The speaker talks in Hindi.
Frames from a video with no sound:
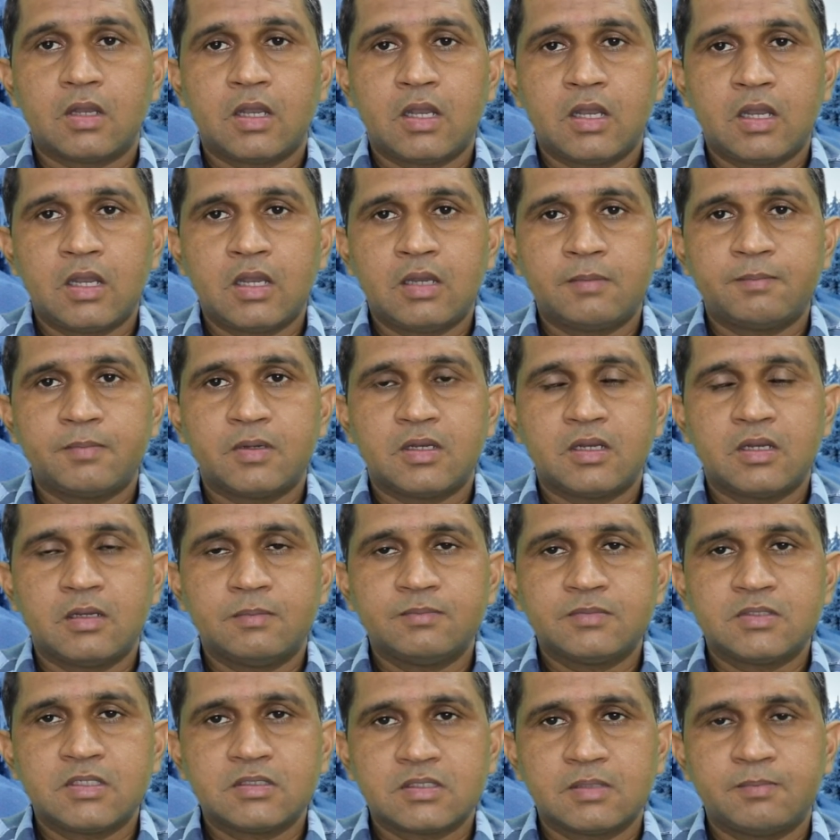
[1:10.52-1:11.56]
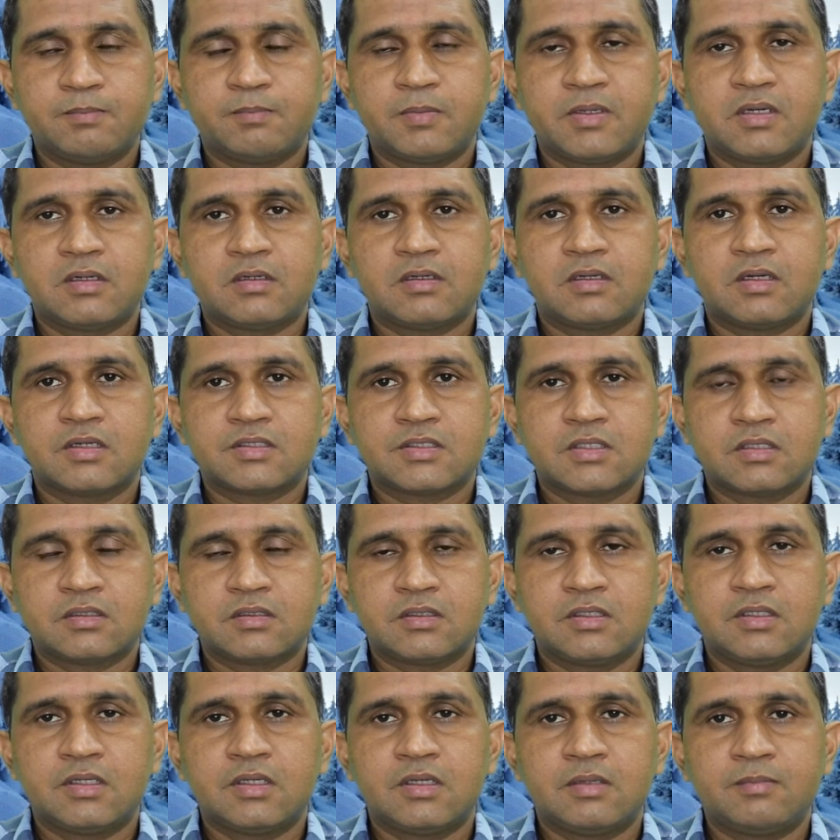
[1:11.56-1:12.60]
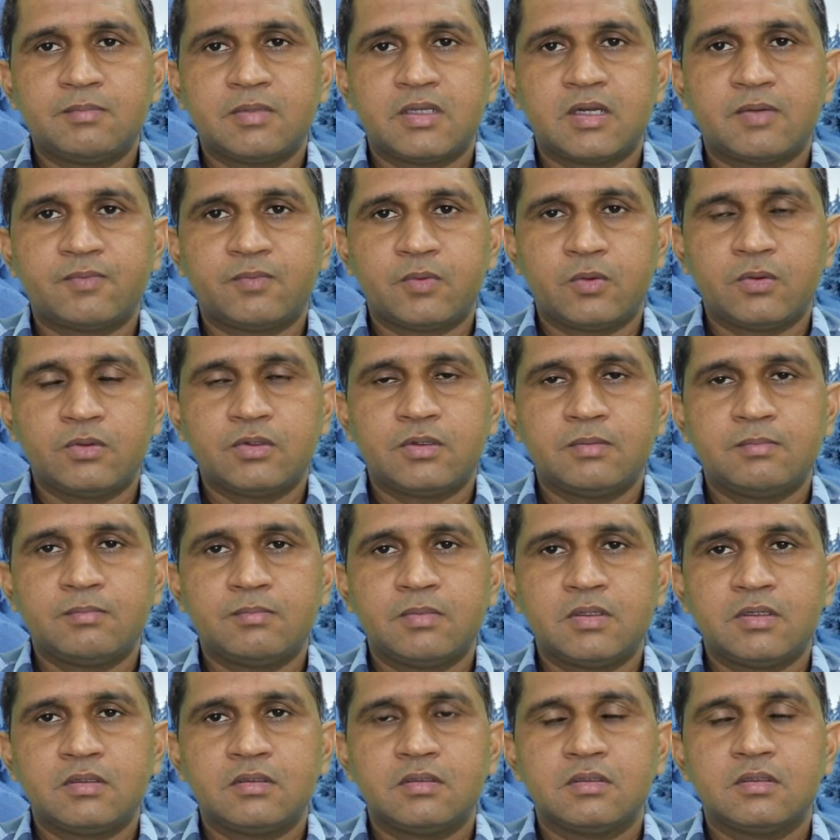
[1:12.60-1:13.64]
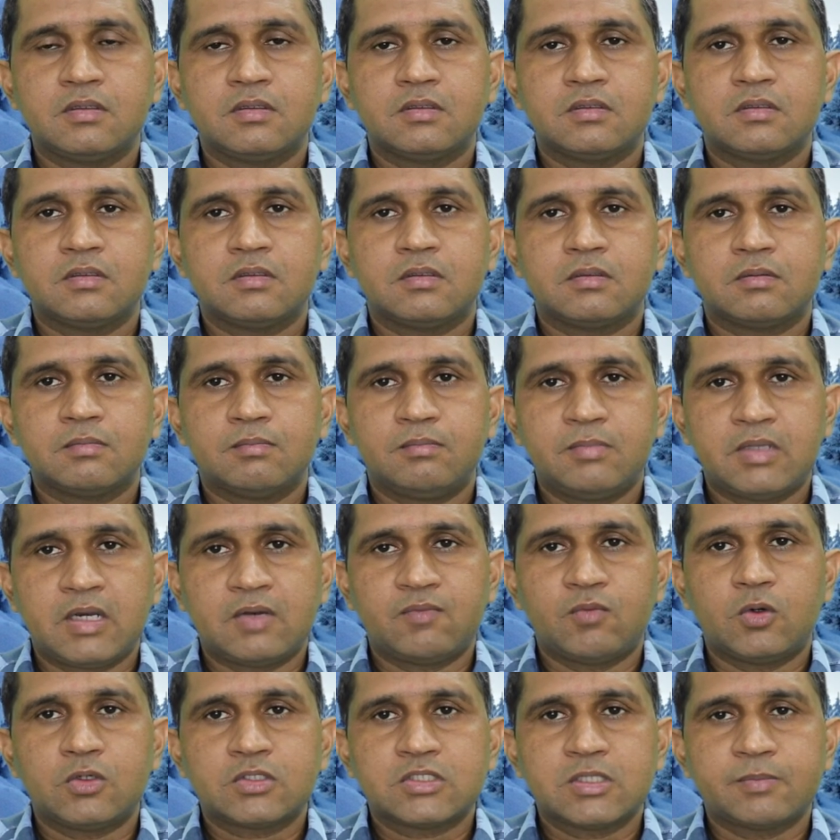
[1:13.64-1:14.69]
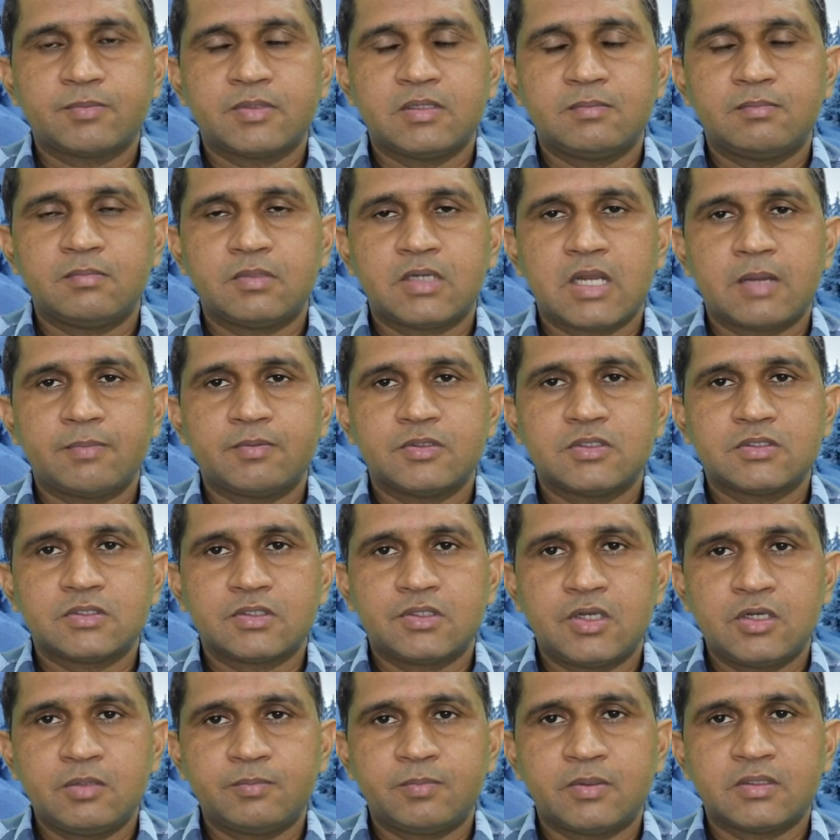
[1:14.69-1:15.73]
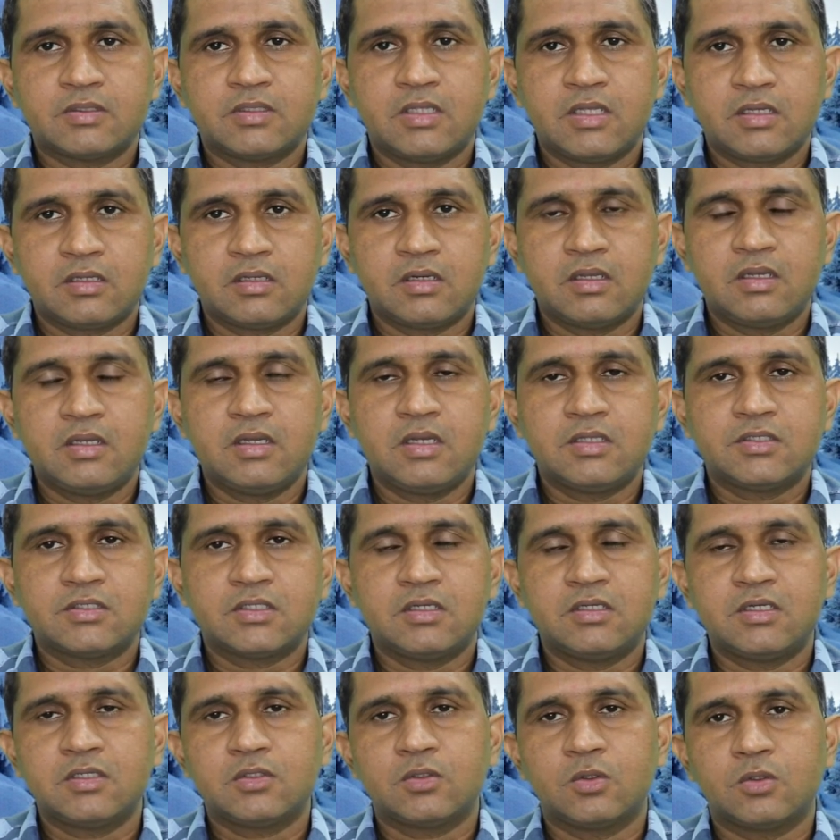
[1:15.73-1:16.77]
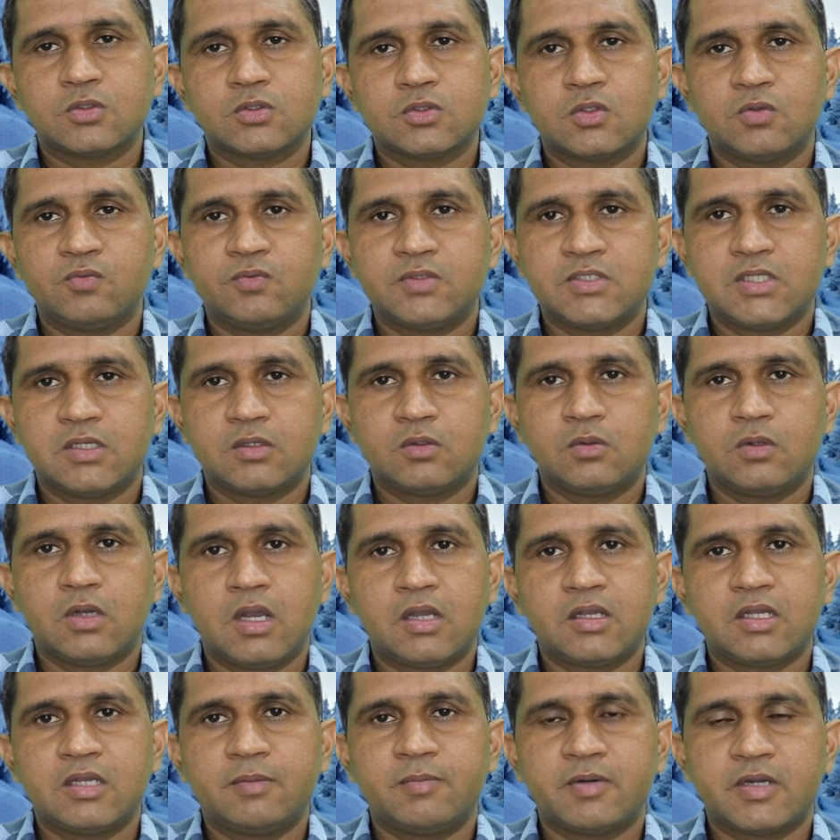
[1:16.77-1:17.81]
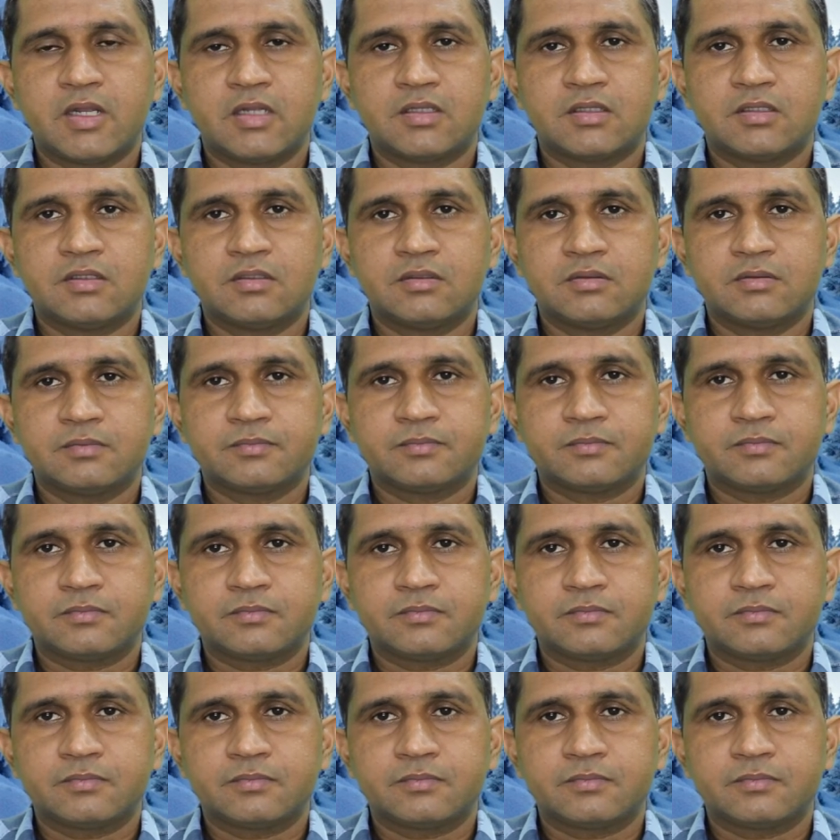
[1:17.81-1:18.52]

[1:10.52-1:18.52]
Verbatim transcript: आप हमसे संपर्क कर सकते हैं मेरा फ़ोन नंबर मेरा व्हाट्सअप नंबर आप स्क्रीन पर देख रहे हैं चलिए दोस्तों विषय को आगे बढ़ाते हैं